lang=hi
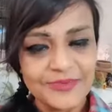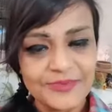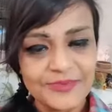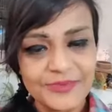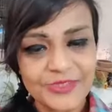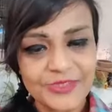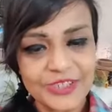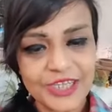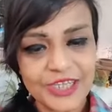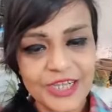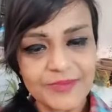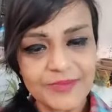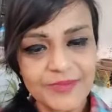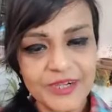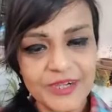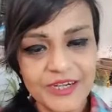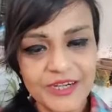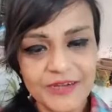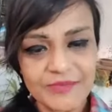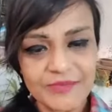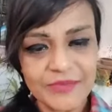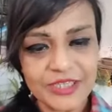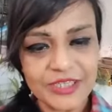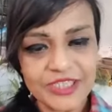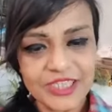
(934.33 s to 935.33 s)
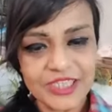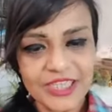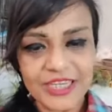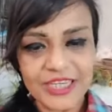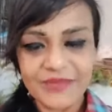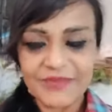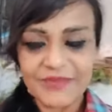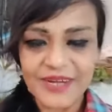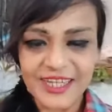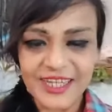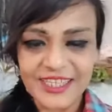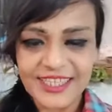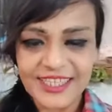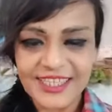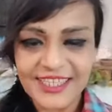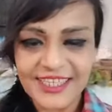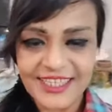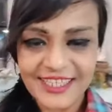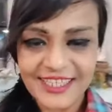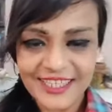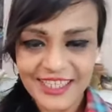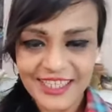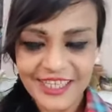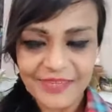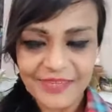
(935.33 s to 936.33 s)
मुझे आपका नंबर चाहिए बात
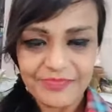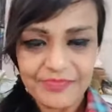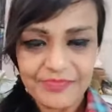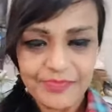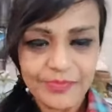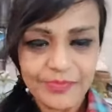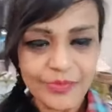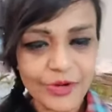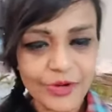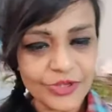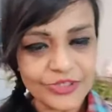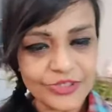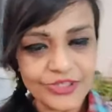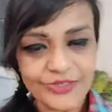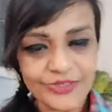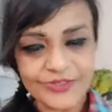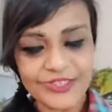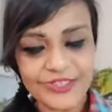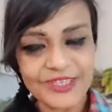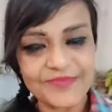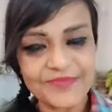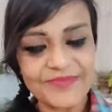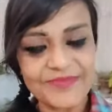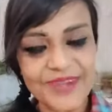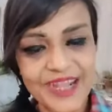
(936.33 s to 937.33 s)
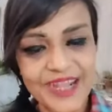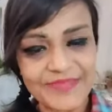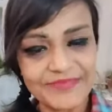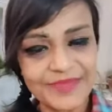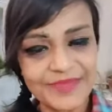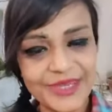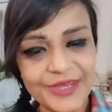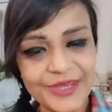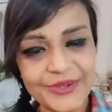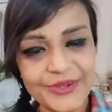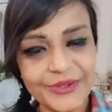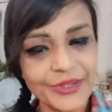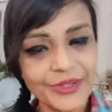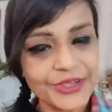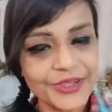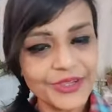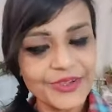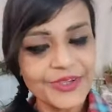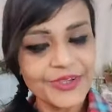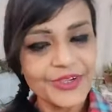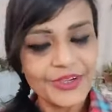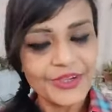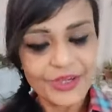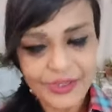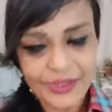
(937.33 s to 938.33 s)
करनी थी बहुत दिनों से बात भी नहीं हुई
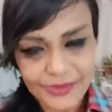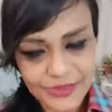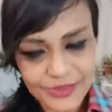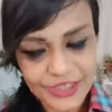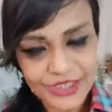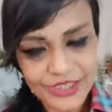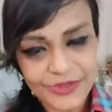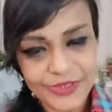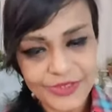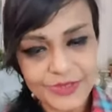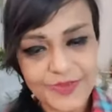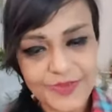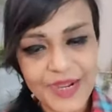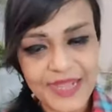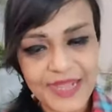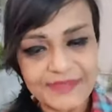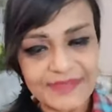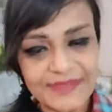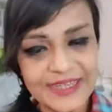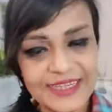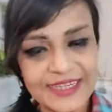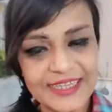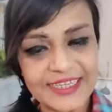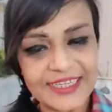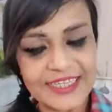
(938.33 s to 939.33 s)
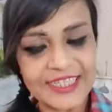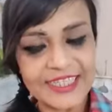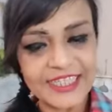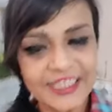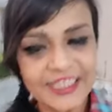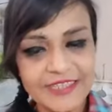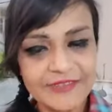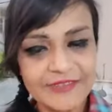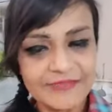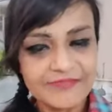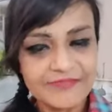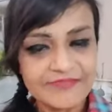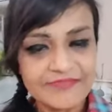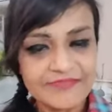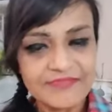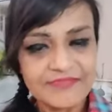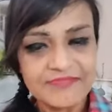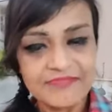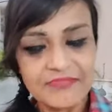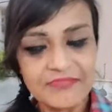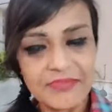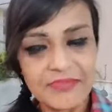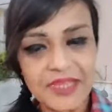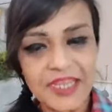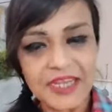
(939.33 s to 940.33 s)
और मुझे कुछ बात भी करनी थी
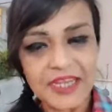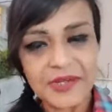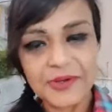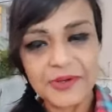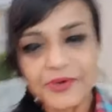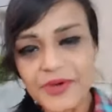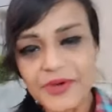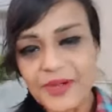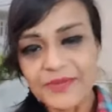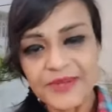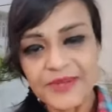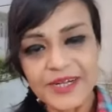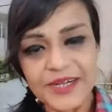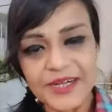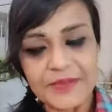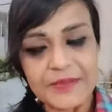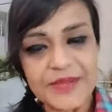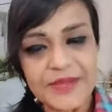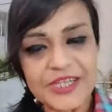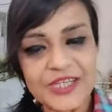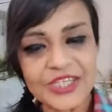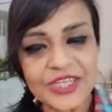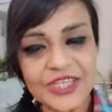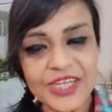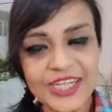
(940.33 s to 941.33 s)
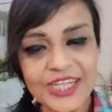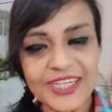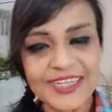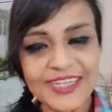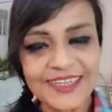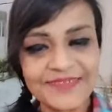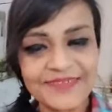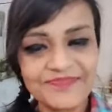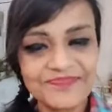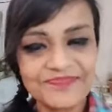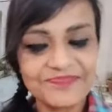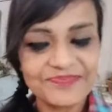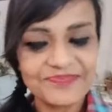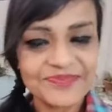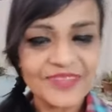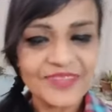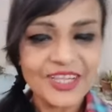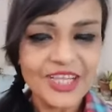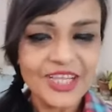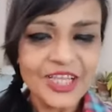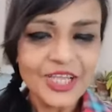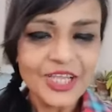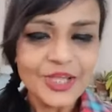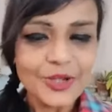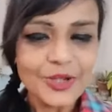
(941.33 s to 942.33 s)
मेरे को आपका नंबर चाहिए था
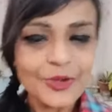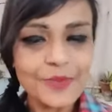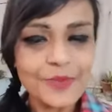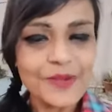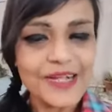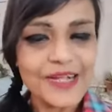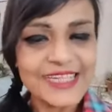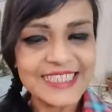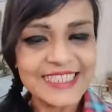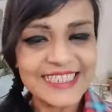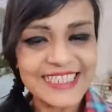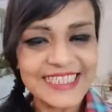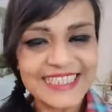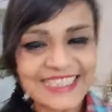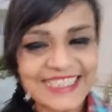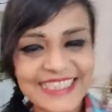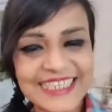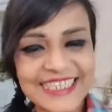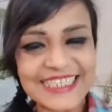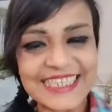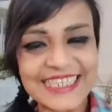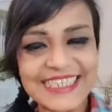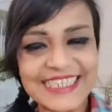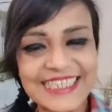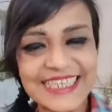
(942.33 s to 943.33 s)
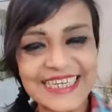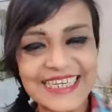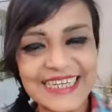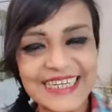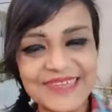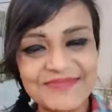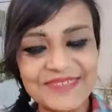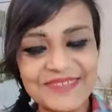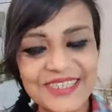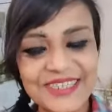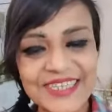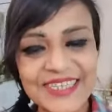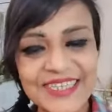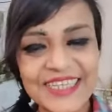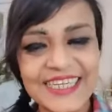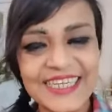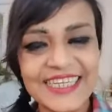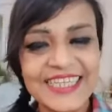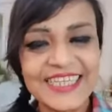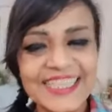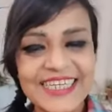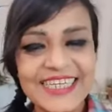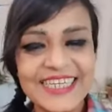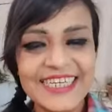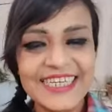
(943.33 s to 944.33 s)
गोपाल सिंह जी जय श्री राम जी
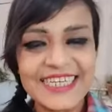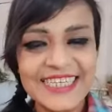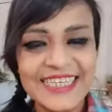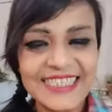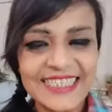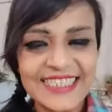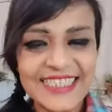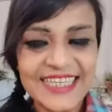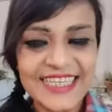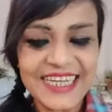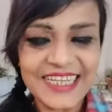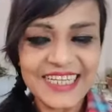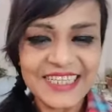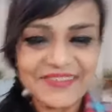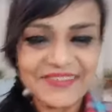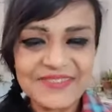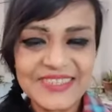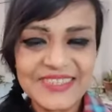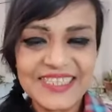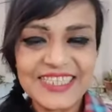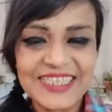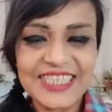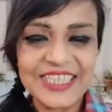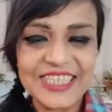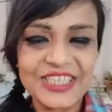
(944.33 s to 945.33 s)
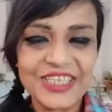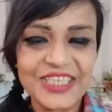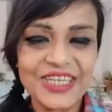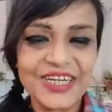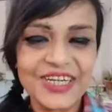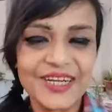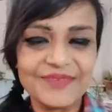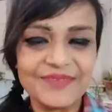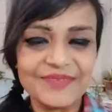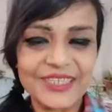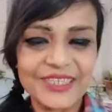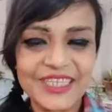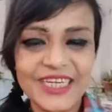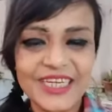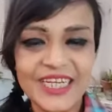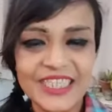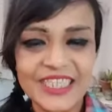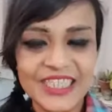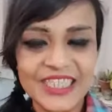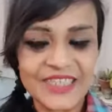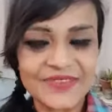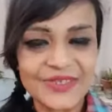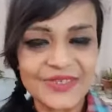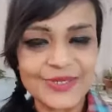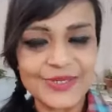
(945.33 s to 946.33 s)
डीसी यादव जी जय श्री राम जी
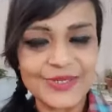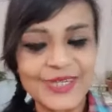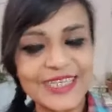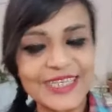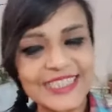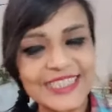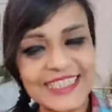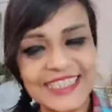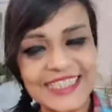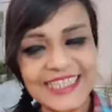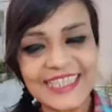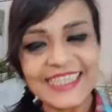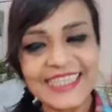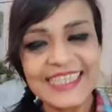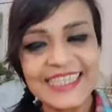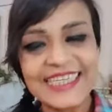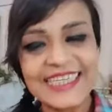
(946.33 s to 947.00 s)
राजीव अरोड़ा जी